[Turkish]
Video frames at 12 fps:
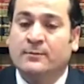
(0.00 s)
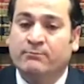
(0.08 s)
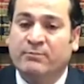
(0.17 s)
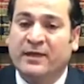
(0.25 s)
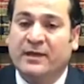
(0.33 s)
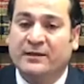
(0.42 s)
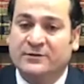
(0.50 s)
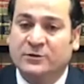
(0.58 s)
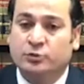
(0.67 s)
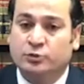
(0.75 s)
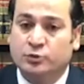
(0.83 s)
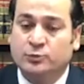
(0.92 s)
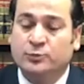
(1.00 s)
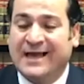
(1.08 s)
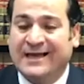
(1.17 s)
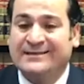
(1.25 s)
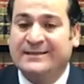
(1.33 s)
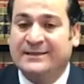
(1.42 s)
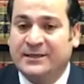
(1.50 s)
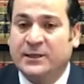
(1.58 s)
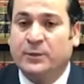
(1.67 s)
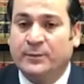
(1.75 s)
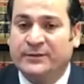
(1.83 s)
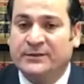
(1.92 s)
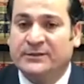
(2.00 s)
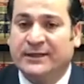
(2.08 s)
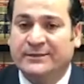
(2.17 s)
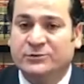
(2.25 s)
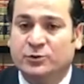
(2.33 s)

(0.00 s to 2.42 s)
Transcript: bir arada tutup tercihlerini yapabilirler.